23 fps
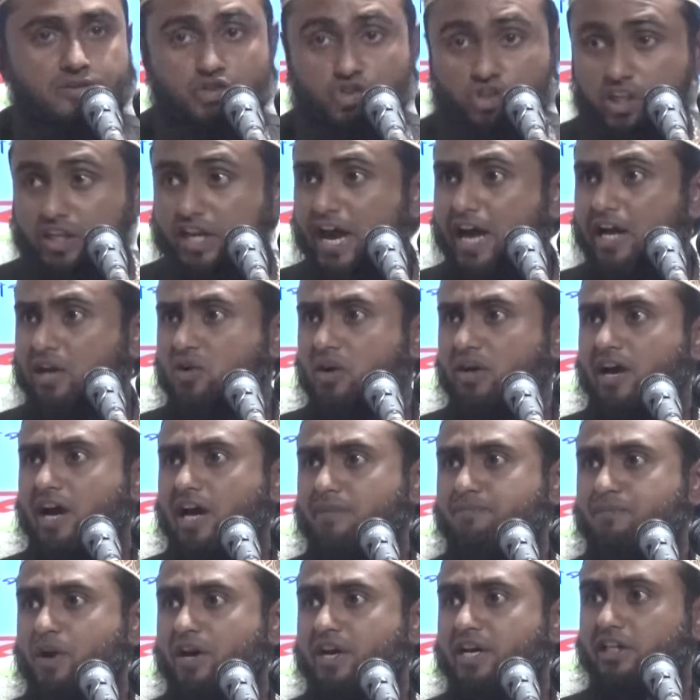জেনা
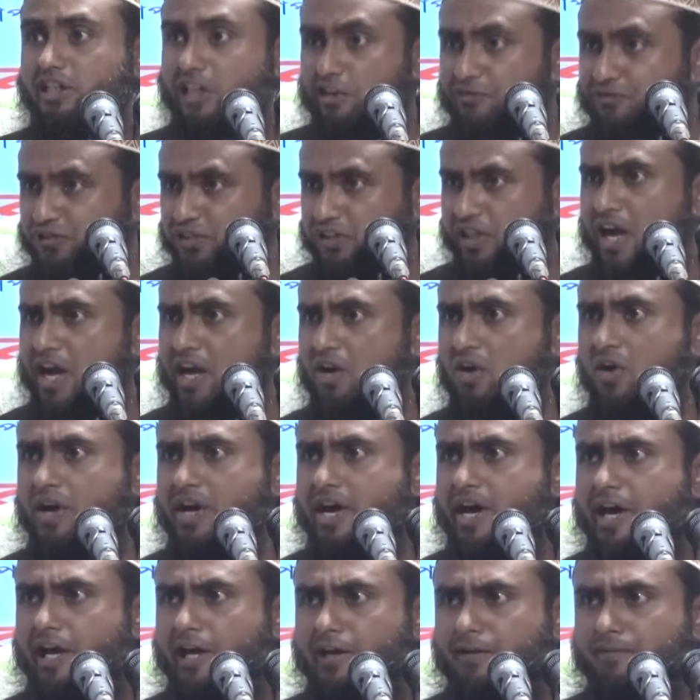করার পরে গ্রেফতার
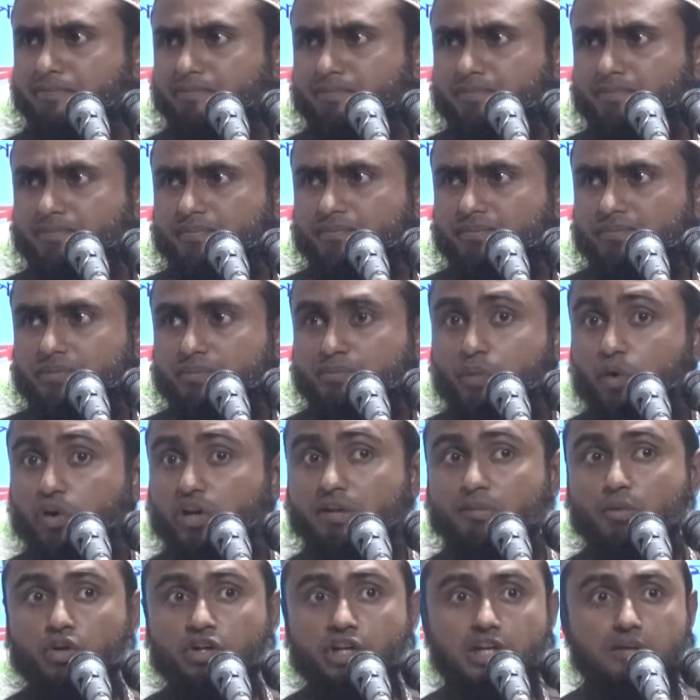হয়ে
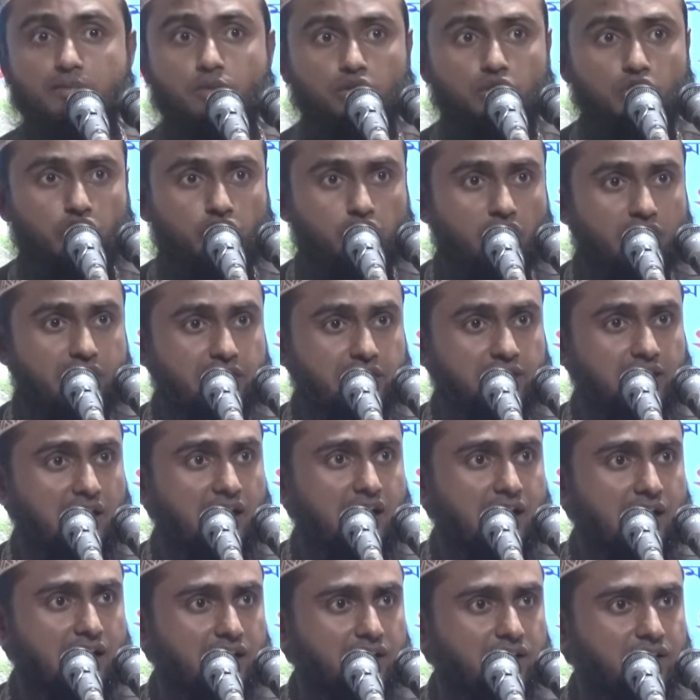পরিমনির মতো
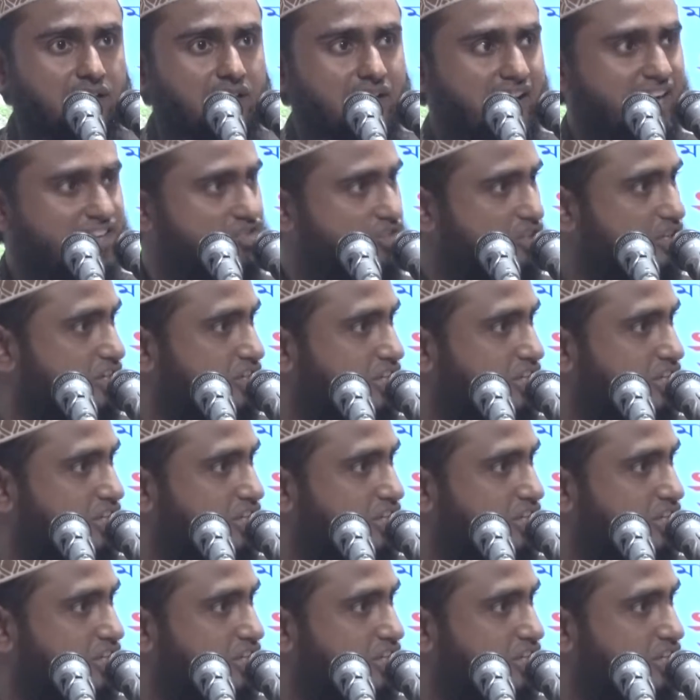শয়তান আজকে